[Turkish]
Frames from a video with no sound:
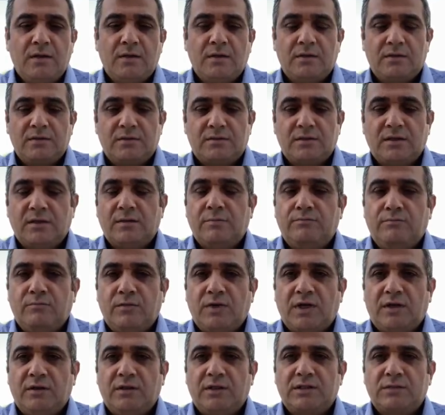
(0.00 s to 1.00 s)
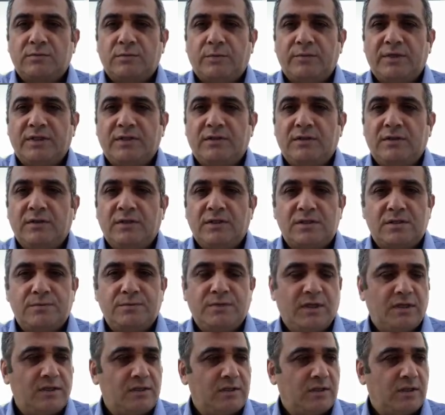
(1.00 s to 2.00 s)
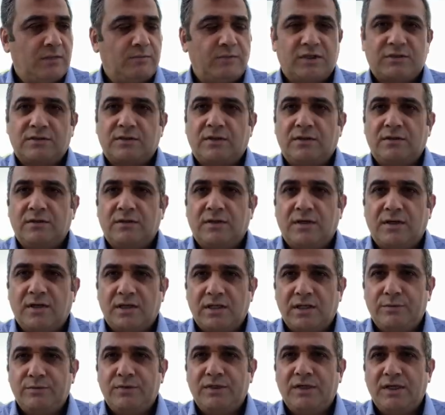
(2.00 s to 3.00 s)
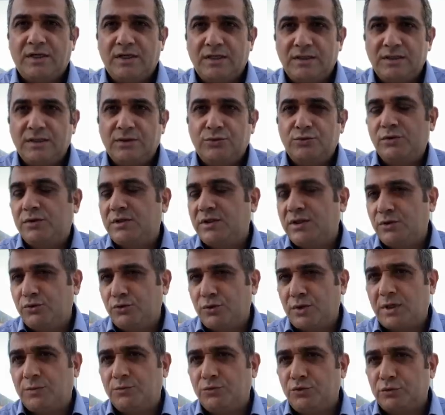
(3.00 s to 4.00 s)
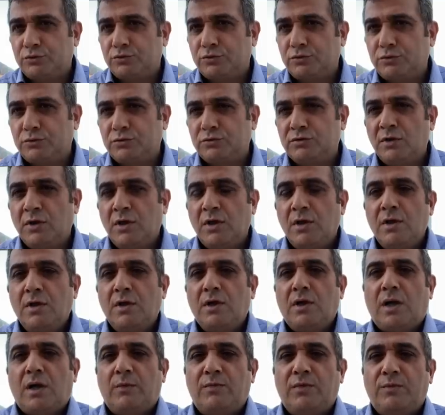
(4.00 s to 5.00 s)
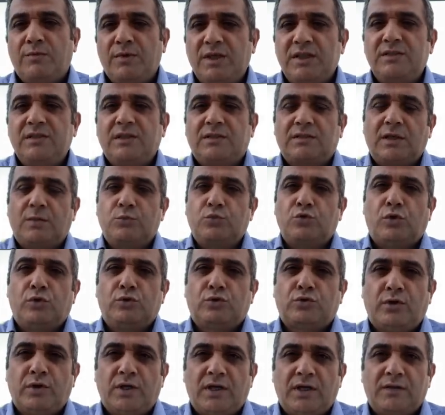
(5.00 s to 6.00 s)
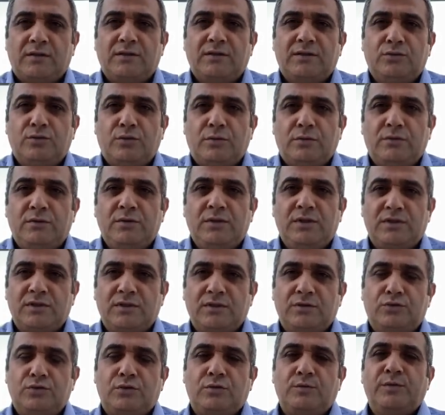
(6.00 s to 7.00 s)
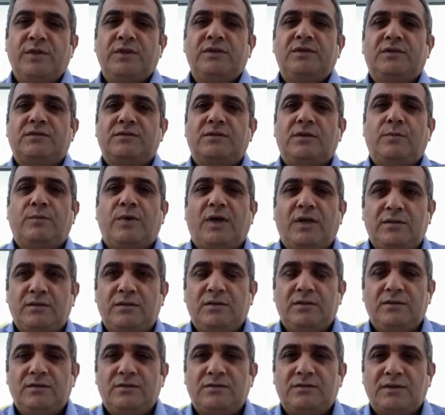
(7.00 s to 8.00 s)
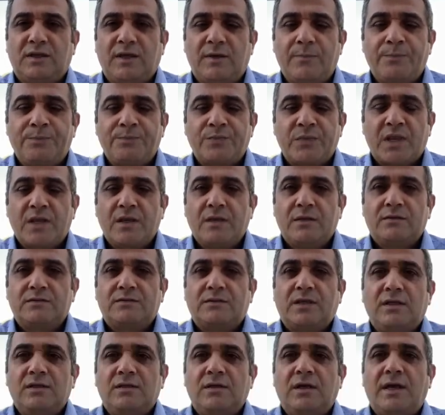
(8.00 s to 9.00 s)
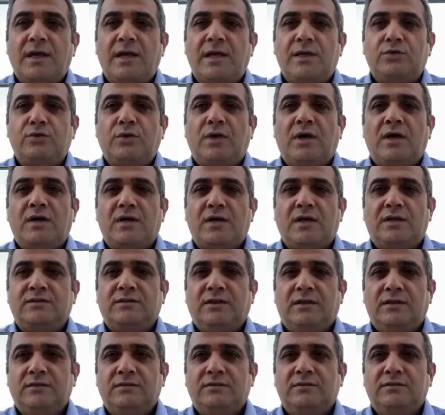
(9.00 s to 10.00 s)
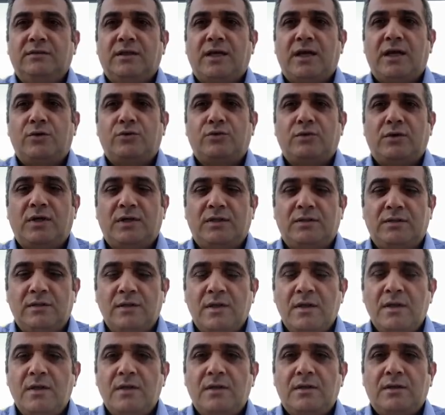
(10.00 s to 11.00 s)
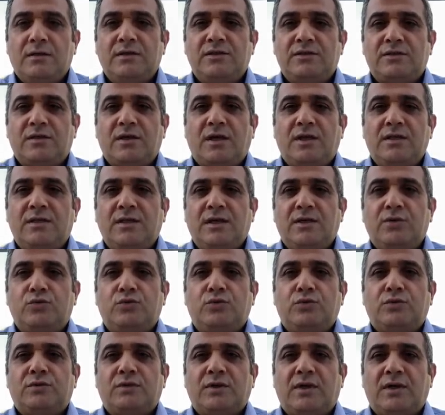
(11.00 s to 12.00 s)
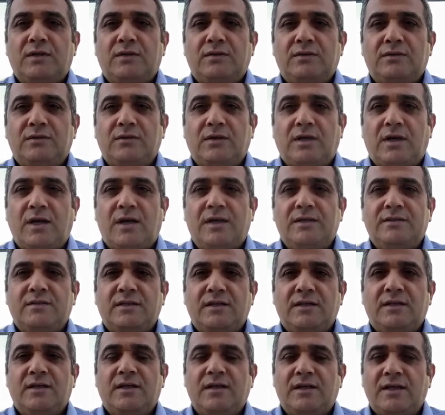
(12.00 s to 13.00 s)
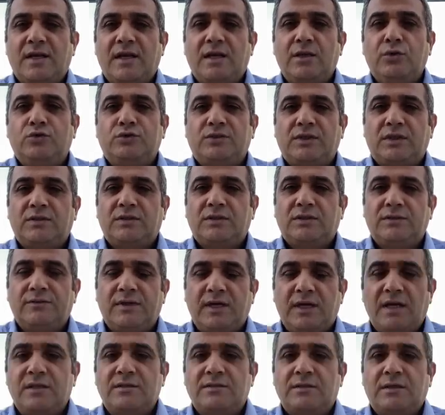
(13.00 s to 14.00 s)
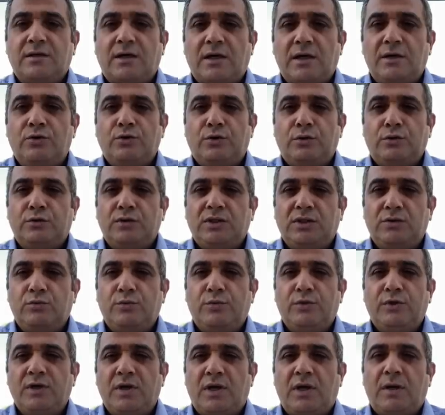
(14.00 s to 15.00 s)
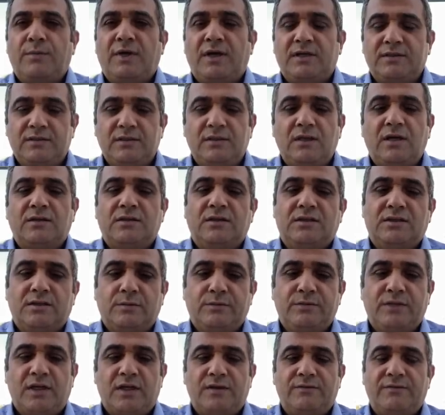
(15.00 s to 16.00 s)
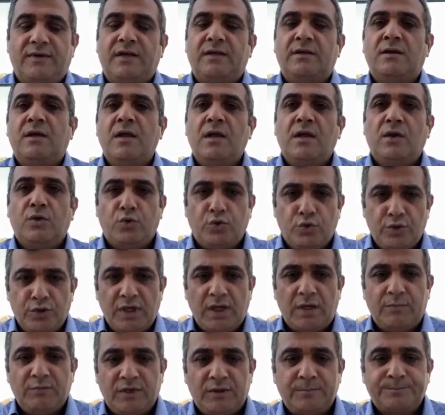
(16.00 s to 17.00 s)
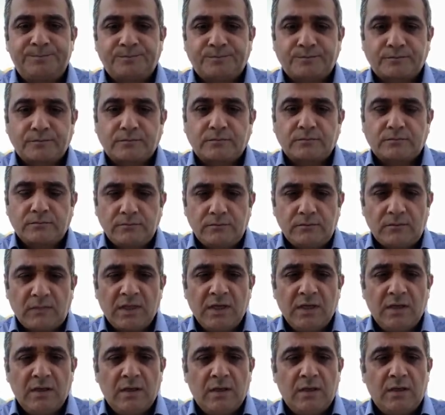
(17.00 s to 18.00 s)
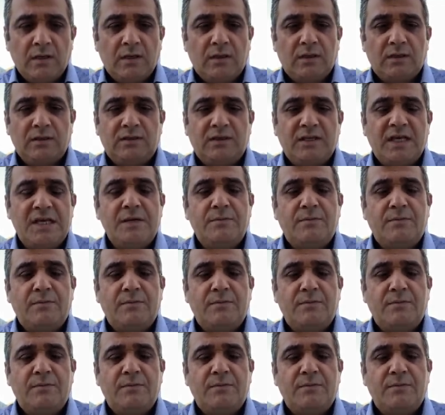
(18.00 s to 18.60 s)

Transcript: işte anlaşma metninin hiçbir yerinde, masanın herhangi bir yerinde Türkiye göremiyorsunuz. Ama medya tam kontrol altında olduğu için Türk medyasına baktığınızda sanki Erdoğan kazandı, Erdoğan işgalden kurtardı, Azerilere el uzattı ve her şey halloldu gibi böyle hamasi yaklaşımlar var. Öyle mi? Kerim